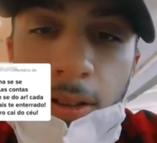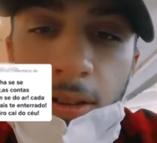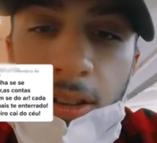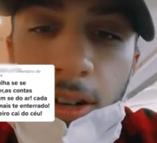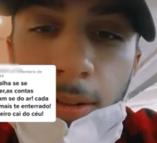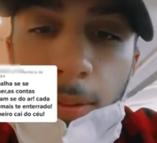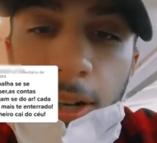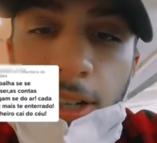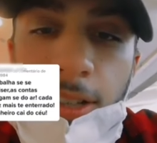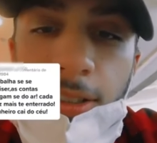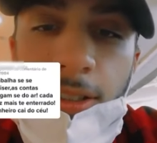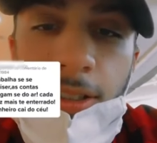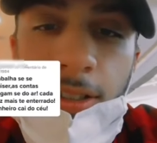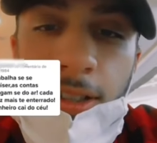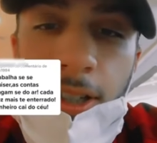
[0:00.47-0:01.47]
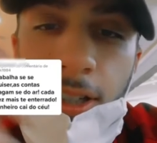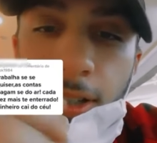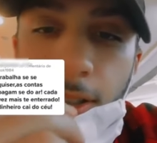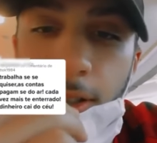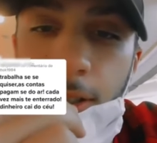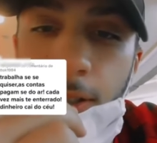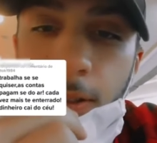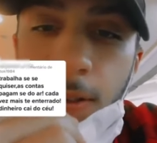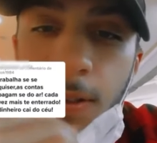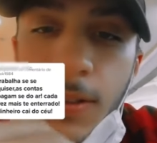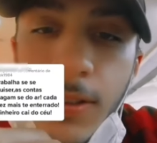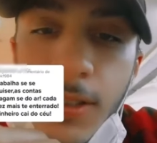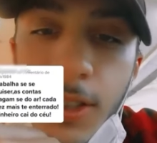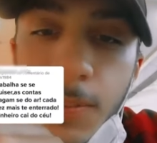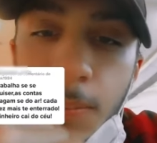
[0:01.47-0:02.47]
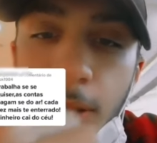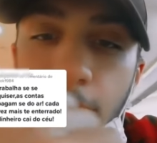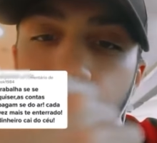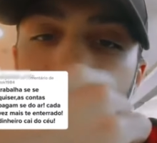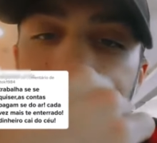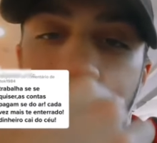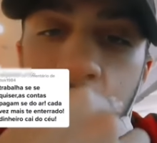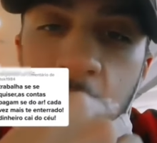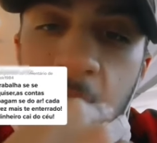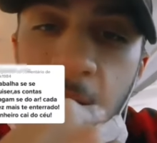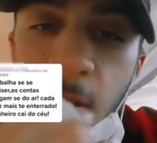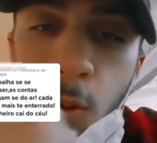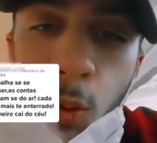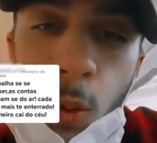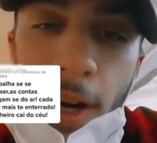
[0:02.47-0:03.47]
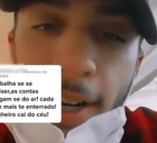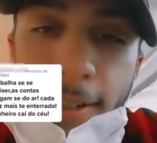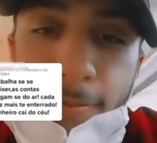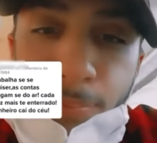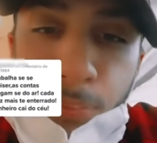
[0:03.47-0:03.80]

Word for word: Trabalha se quiseres, as contas pagam-se do ar,